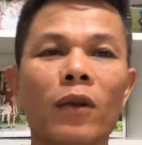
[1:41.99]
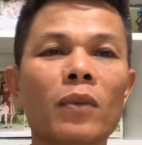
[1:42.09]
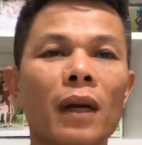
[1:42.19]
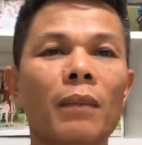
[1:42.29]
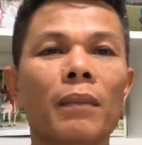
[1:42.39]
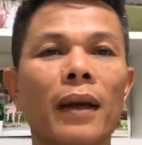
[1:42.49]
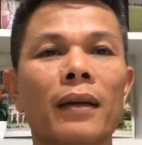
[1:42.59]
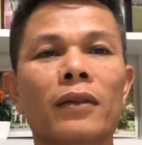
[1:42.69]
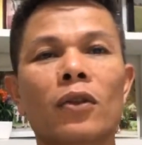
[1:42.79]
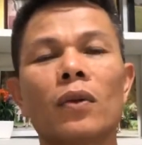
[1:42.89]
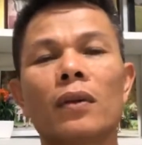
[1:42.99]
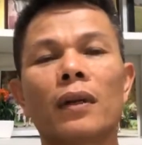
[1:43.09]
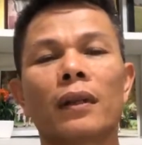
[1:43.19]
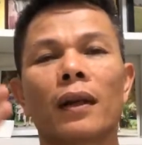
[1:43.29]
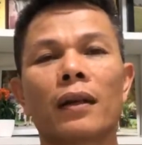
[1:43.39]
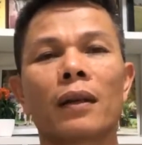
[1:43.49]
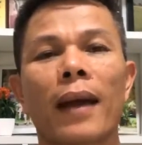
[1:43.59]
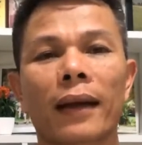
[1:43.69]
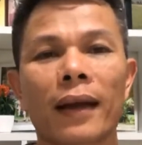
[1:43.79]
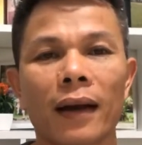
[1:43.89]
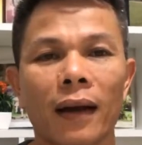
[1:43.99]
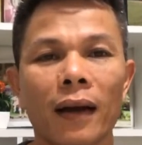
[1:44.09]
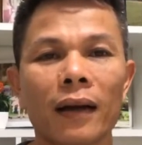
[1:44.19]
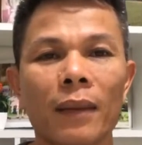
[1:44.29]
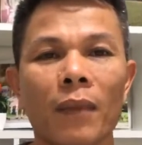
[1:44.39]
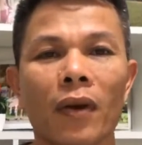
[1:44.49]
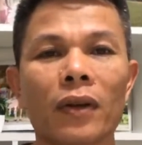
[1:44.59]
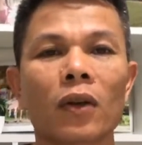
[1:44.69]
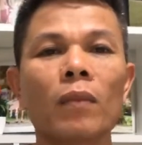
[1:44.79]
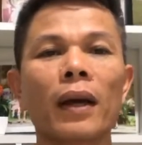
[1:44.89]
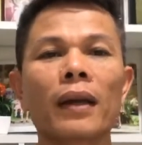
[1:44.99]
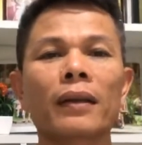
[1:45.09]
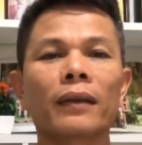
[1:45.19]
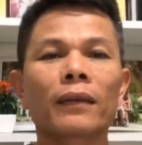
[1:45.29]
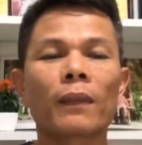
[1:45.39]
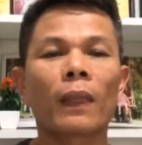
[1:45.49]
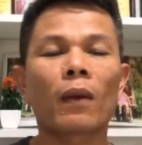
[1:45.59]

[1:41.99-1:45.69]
các bạn cũng comment xuống cái tỉnh các bạn đang ở để mọi người cùng biết